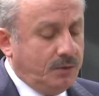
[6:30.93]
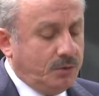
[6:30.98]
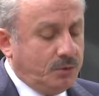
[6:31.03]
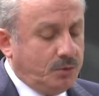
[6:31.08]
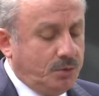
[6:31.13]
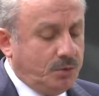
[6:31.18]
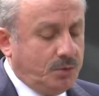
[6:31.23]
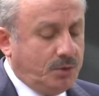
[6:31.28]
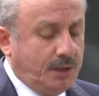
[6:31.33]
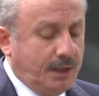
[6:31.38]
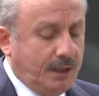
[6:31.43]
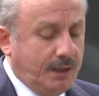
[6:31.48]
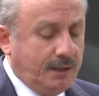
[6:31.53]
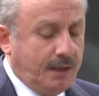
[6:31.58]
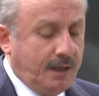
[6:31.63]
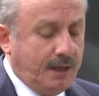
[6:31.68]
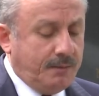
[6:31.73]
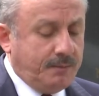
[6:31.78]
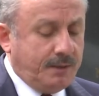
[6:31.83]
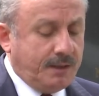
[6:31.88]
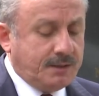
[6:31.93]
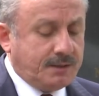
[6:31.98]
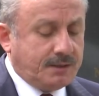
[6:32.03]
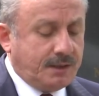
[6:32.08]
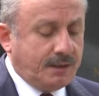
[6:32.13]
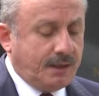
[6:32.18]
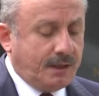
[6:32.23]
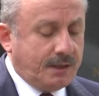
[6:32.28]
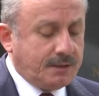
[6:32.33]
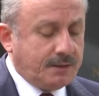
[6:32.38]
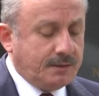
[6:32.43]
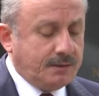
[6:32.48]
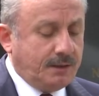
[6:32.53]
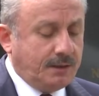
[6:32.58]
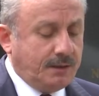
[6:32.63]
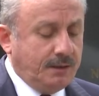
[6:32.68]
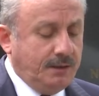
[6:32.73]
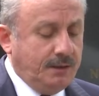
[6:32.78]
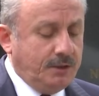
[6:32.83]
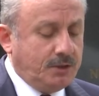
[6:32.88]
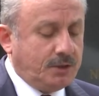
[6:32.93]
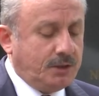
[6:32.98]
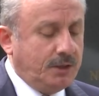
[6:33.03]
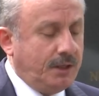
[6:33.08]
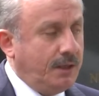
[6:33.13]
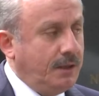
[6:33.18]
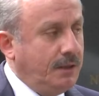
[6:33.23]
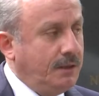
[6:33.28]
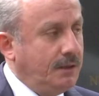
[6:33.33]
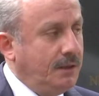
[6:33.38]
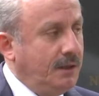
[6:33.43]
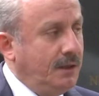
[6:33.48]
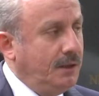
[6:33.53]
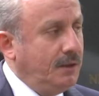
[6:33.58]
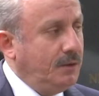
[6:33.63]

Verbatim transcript: Türkiye ile Ermenistan arasındaki ilişkilerin